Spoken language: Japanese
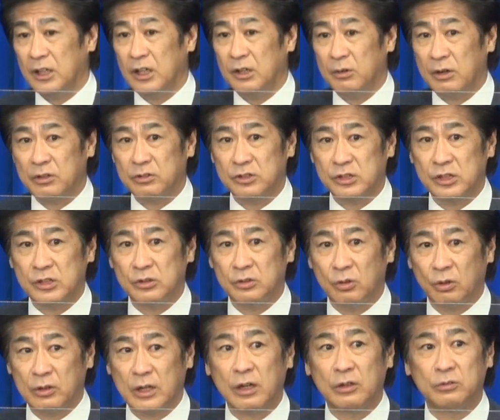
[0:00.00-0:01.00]
ワクチン
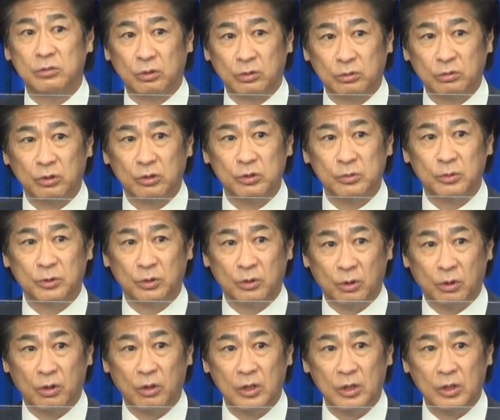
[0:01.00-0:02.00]
の確保というもの
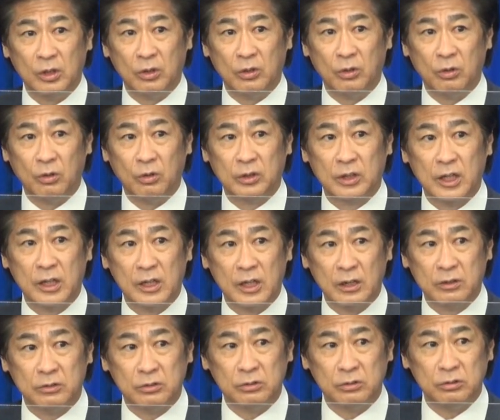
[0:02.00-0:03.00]
を契
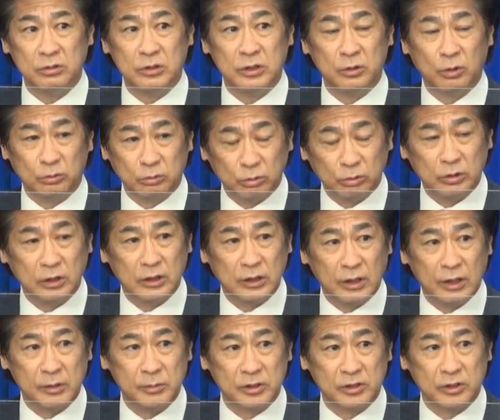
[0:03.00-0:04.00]
約にのっとってで
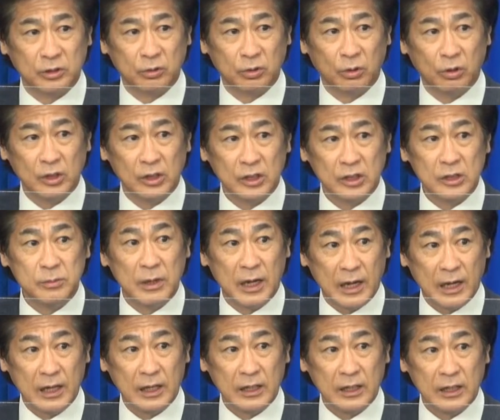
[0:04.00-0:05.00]
はありますけど
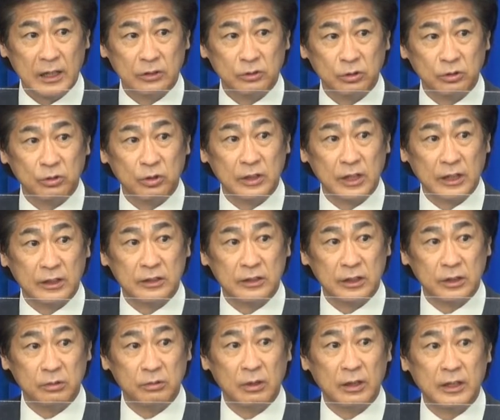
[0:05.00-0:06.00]
今それぞれやっ
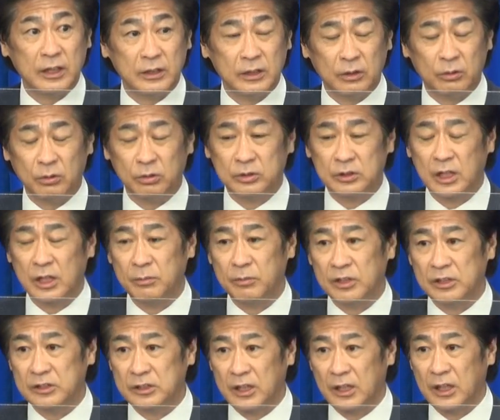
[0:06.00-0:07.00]
ているわけでござい
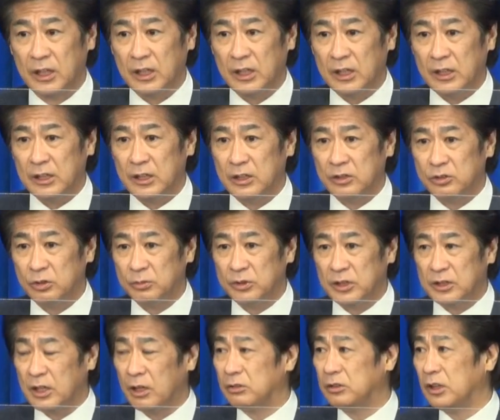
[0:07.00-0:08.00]
ましてそういう意味
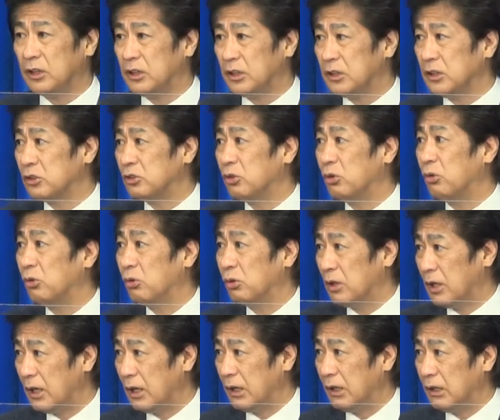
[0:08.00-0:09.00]
で確定的な情報
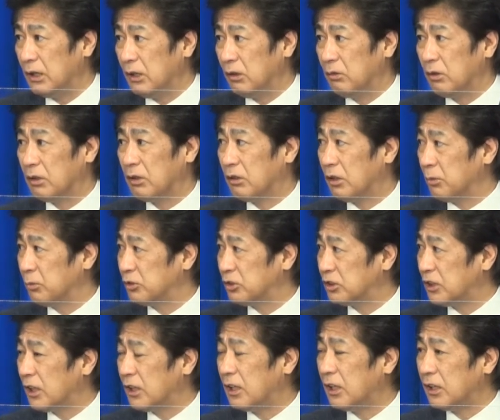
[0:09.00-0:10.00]
が我々も
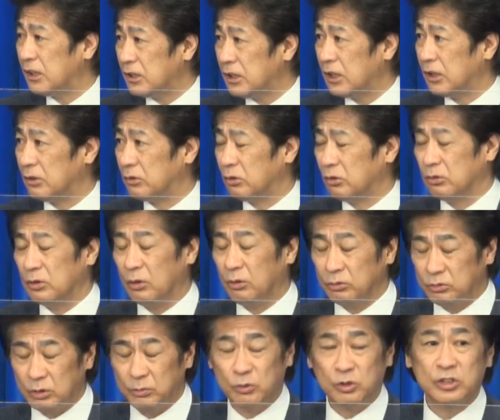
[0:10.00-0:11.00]
伝えられないというのは
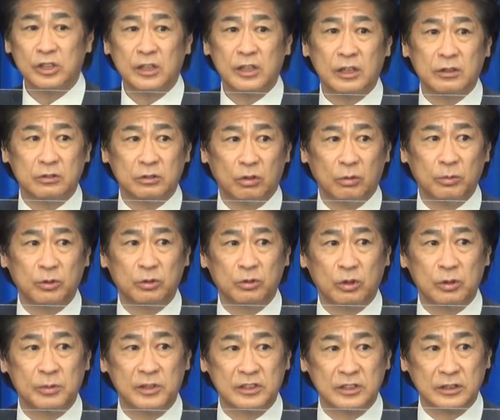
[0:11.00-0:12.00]
本当に申し訳なく思って
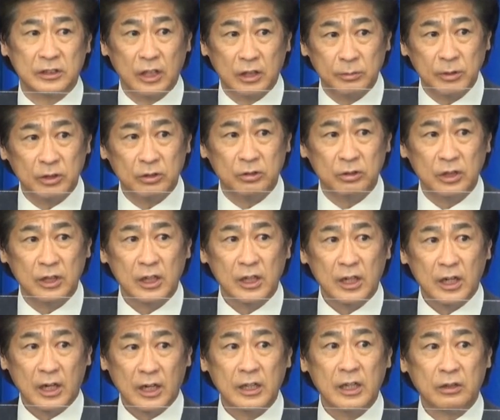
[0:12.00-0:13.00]
おりますがなるべく
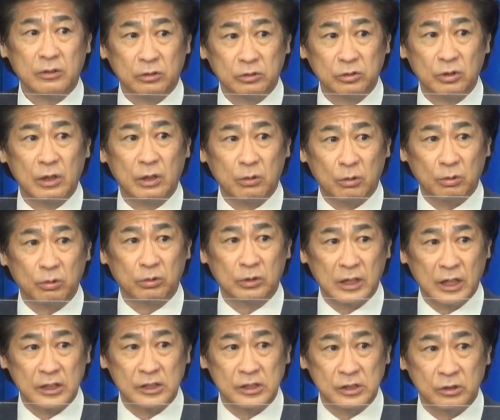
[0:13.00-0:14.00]
早くそれは河野
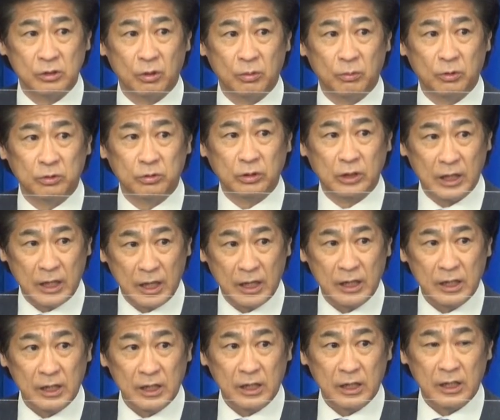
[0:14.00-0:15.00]
大臣のもとで
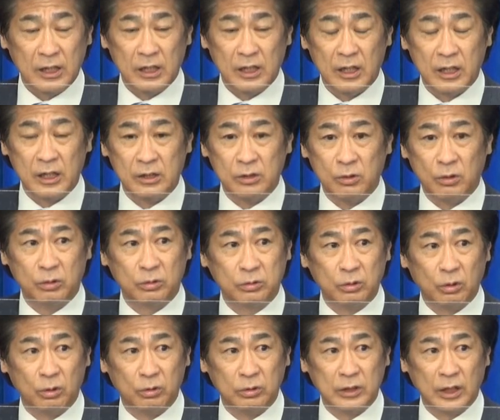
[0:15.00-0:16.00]
いろいろ
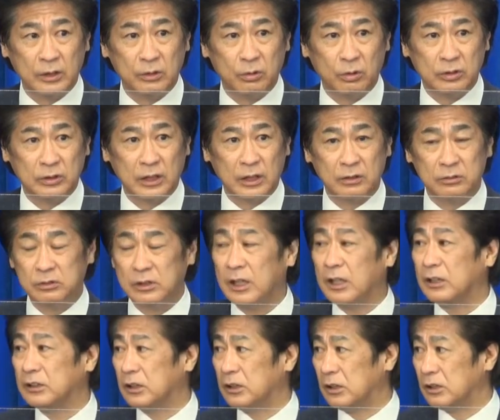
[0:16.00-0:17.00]
と対応いただく
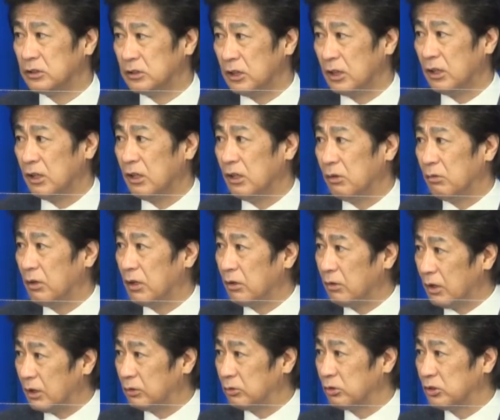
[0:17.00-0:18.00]
中でですね
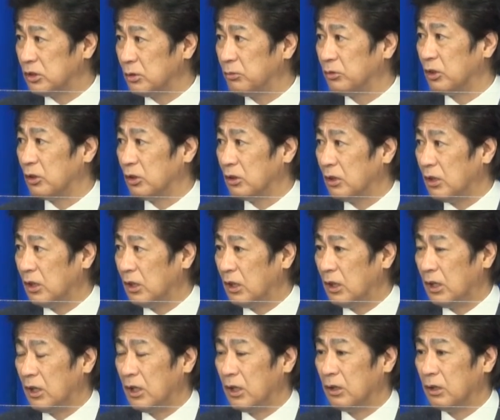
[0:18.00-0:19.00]
我々としてもで、
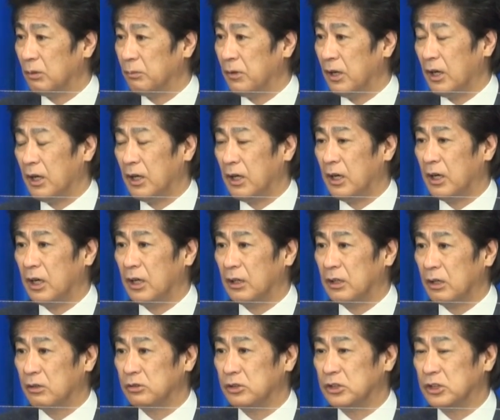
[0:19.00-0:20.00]
えまあ、
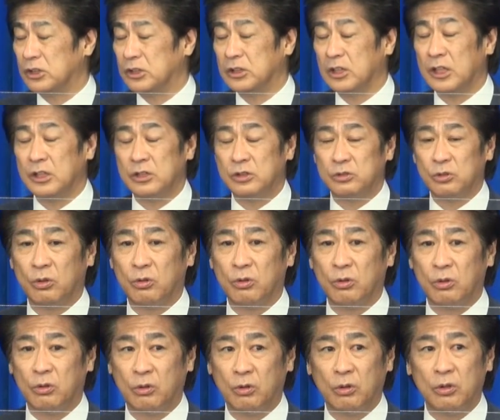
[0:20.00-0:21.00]
各自治体に報
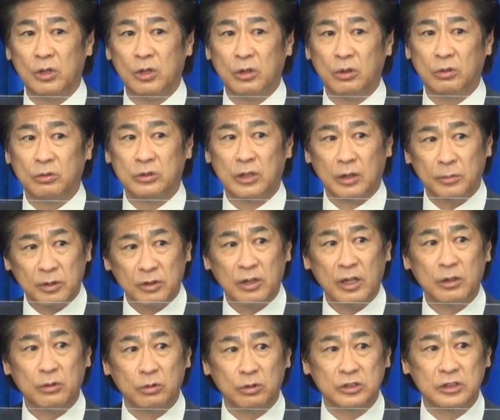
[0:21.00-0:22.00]
をなるべく
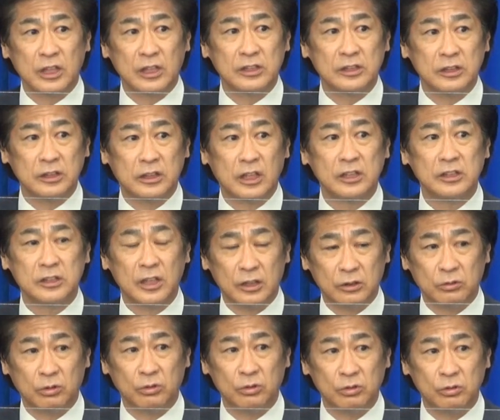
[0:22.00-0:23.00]
早くお伝えいたしたい
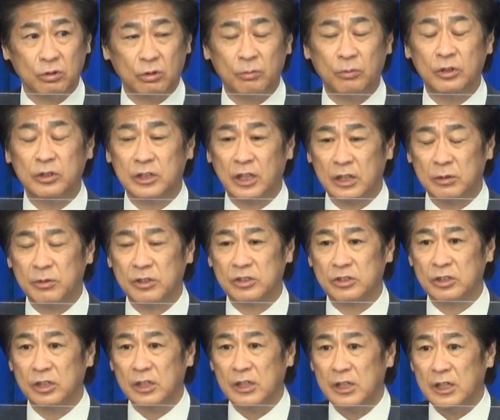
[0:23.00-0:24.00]
という思いでありま
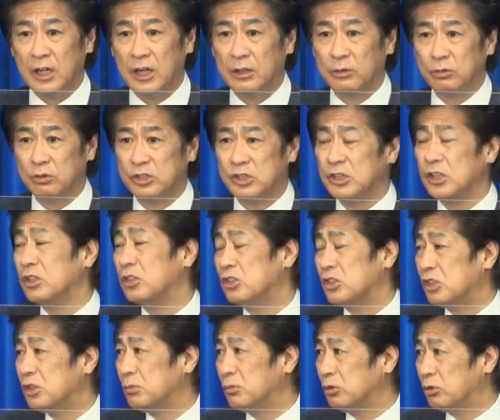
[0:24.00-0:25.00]
す。あの支援
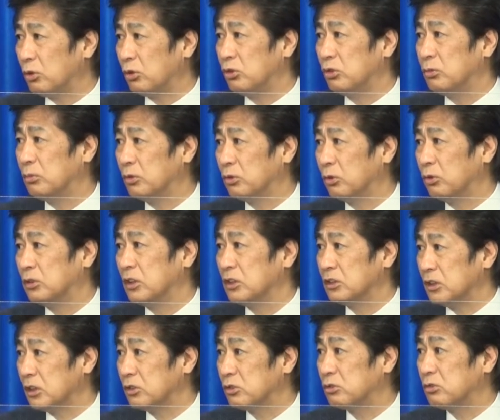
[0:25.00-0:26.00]
チームというものをで
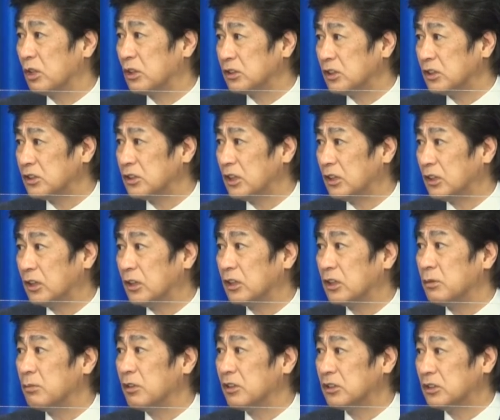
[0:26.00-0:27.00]
すね作らさせていただ
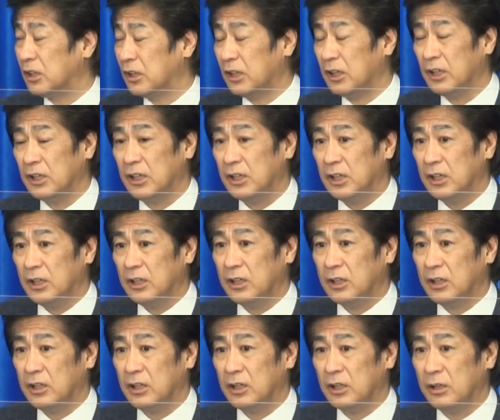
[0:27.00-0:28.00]
きまして、
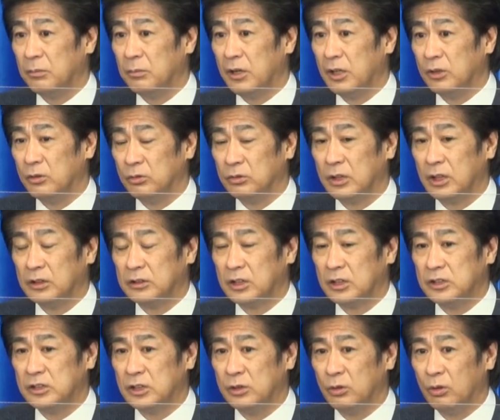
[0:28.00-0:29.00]
えまあ、いろんな
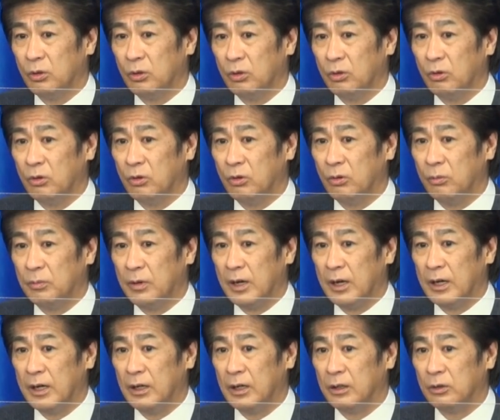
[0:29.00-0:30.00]
形での、
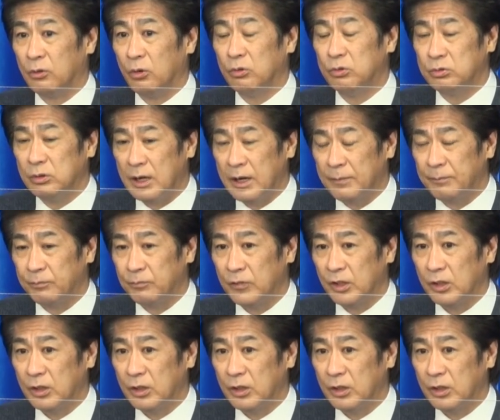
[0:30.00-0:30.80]
まあ、ご不安